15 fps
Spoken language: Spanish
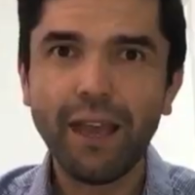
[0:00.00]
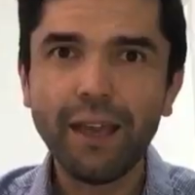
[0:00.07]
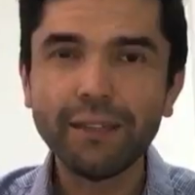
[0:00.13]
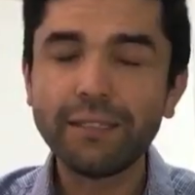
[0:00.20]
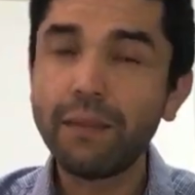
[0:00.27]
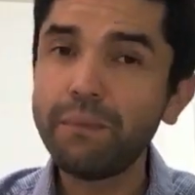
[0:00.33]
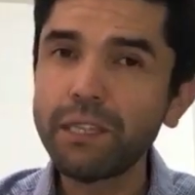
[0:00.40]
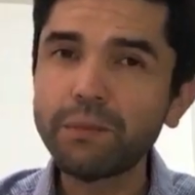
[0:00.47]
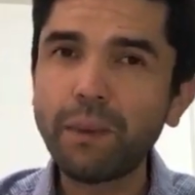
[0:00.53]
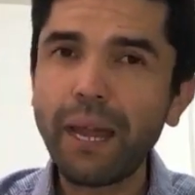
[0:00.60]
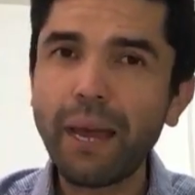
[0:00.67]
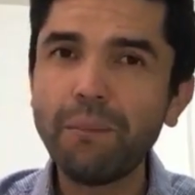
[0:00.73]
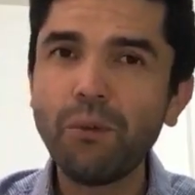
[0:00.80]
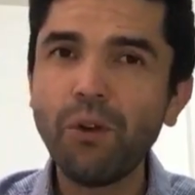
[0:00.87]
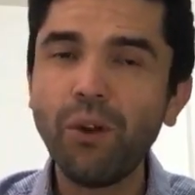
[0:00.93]
Sin más
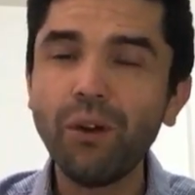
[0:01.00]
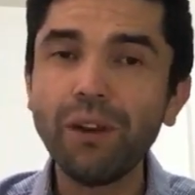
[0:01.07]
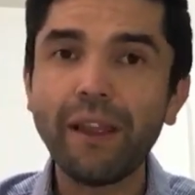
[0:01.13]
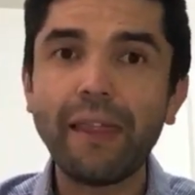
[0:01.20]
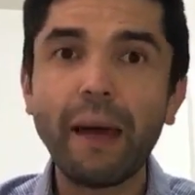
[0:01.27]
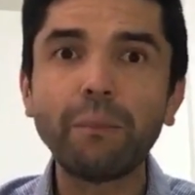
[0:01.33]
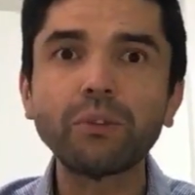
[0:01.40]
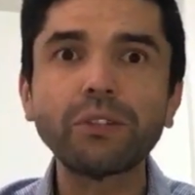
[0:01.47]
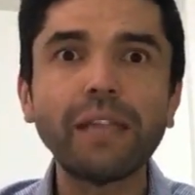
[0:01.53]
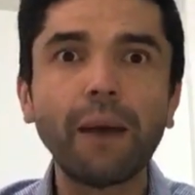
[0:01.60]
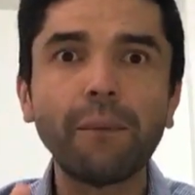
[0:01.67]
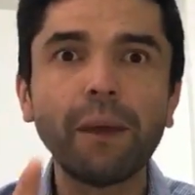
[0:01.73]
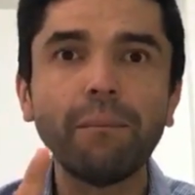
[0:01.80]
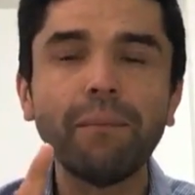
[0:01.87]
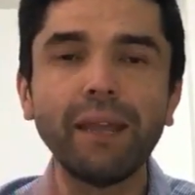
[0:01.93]
preámbulo, le damos
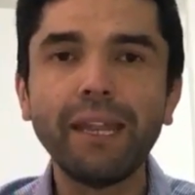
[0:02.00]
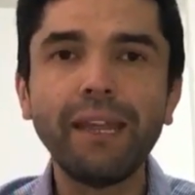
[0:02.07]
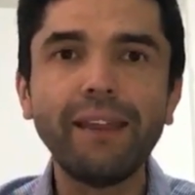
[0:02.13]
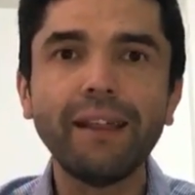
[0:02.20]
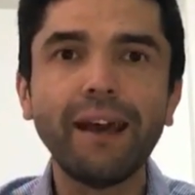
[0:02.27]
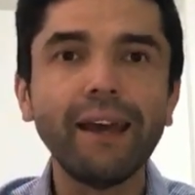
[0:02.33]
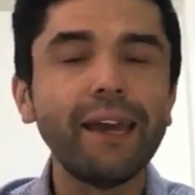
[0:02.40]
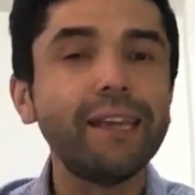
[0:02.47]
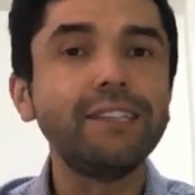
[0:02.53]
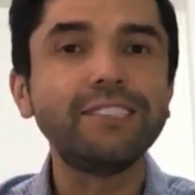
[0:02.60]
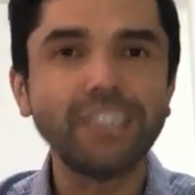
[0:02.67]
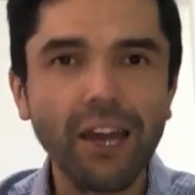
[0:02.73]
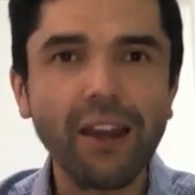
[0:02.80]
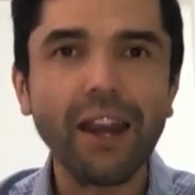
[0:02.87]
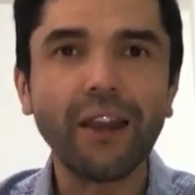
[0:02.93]
la bienvenida en
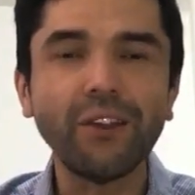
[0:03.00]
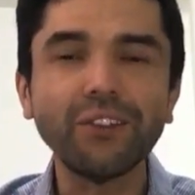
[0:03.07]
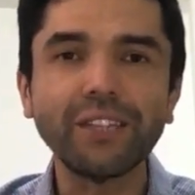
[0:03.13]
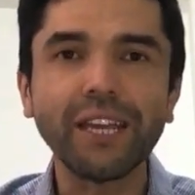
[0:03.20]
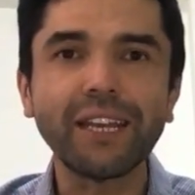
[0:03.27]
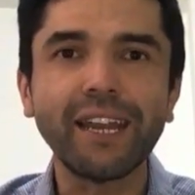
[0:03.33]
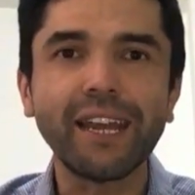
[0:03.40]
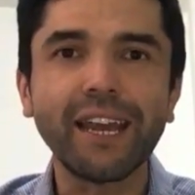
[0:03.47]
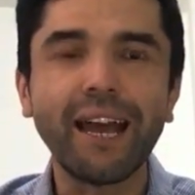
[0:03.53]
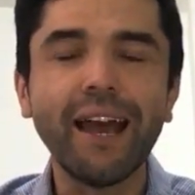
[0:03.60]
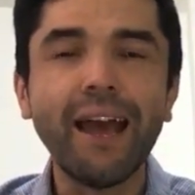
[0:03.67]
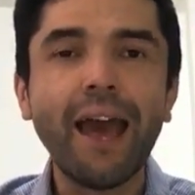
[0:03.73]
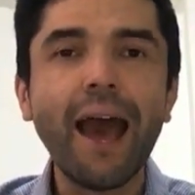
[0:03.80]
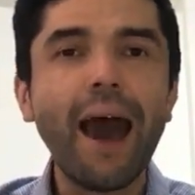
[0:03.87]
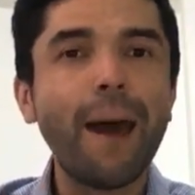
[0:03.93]
Charla No Técnica
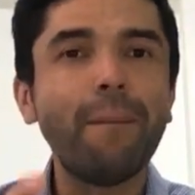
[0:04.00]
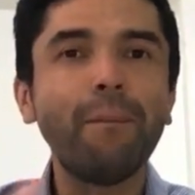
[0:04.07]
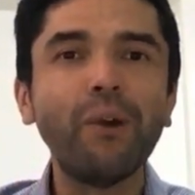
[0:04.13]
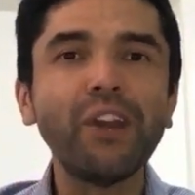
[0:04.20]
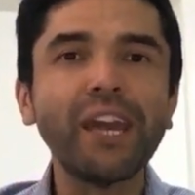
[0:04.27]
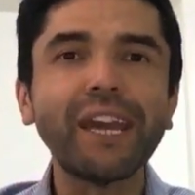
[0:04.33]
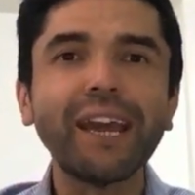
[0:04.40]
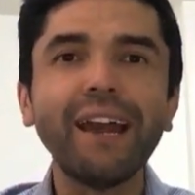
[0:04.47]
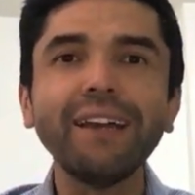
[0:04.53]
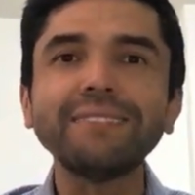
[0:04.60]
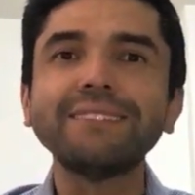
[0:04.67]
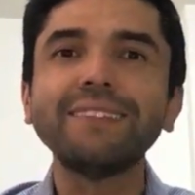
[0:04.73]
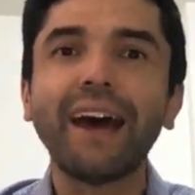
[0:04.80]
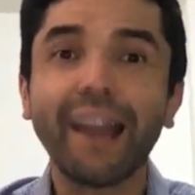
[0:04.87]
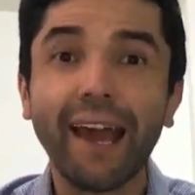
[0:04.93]
a Mónica
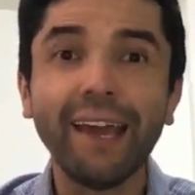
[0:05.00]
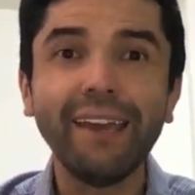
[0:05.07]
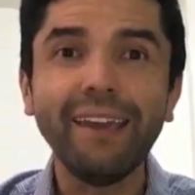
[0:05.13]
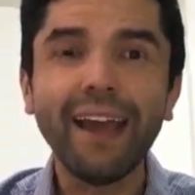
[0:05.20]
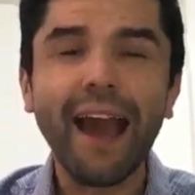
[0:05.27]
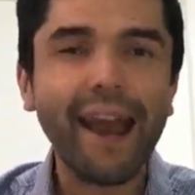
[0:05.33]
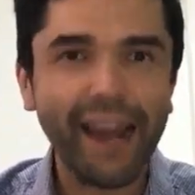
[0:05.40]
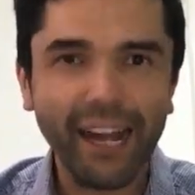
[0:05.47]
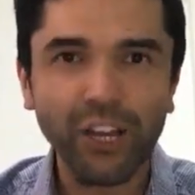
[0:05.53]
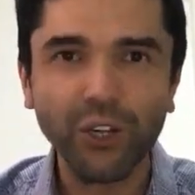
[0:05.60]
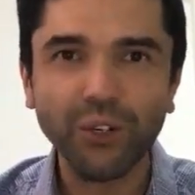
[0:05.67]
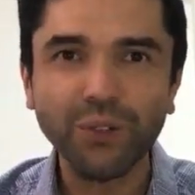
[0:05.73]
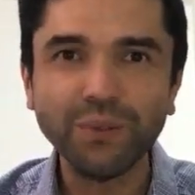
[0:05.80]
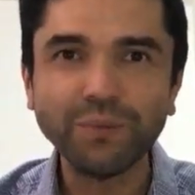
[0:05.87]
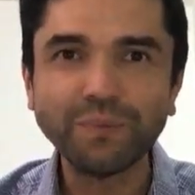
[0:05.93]
Saray
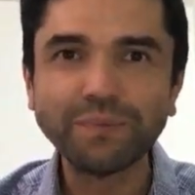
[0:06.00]
Arango.